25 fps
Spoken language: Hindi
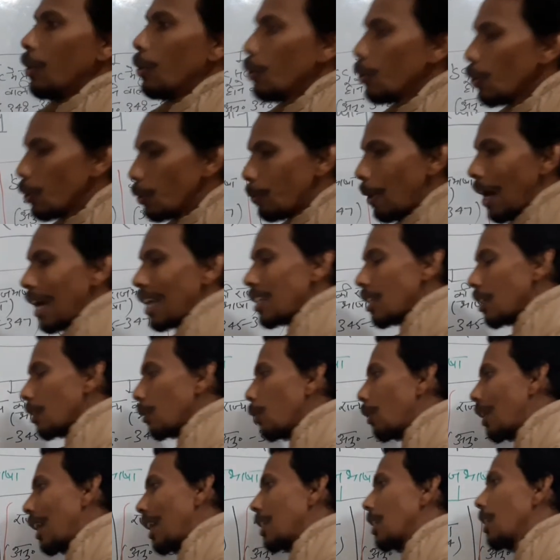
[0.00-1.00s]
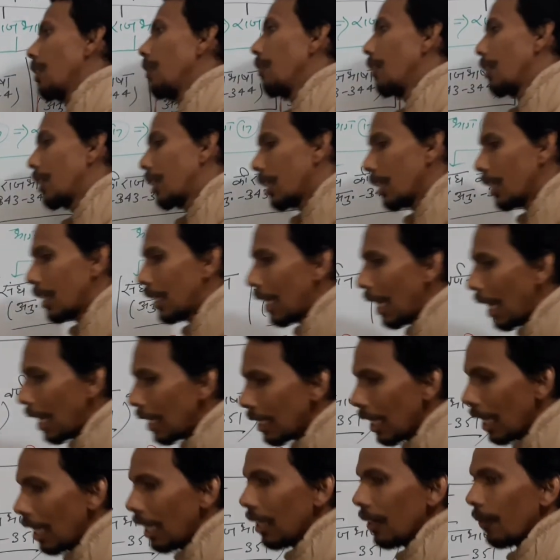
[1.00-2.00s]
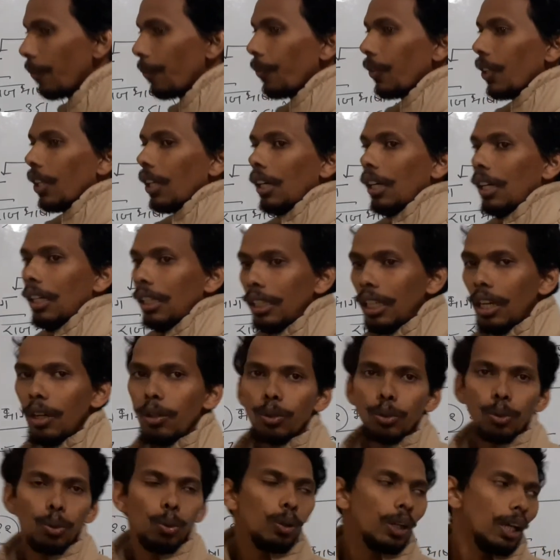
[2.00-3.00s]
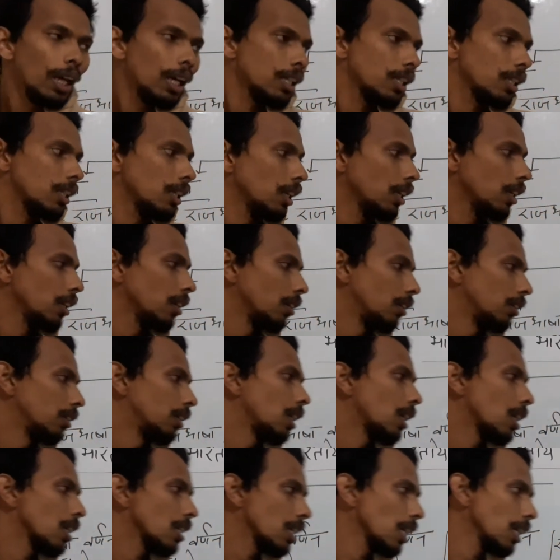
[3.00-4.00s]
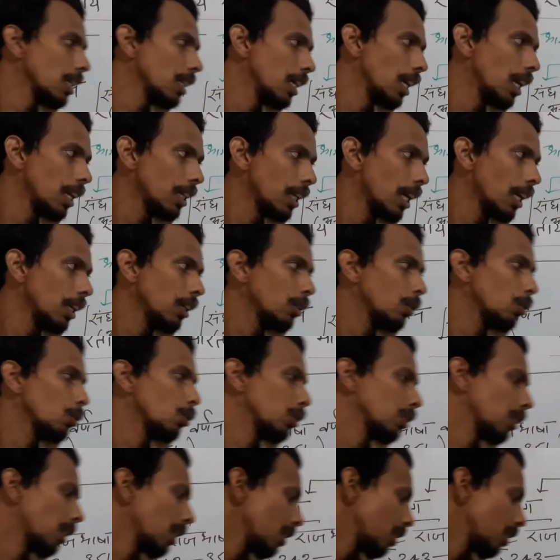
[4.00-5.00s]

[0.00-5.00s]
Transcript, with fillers: उस भाषा को कैसे विकसित किया जाए या उसको कैसे दर्जा दिया जाए तो उसके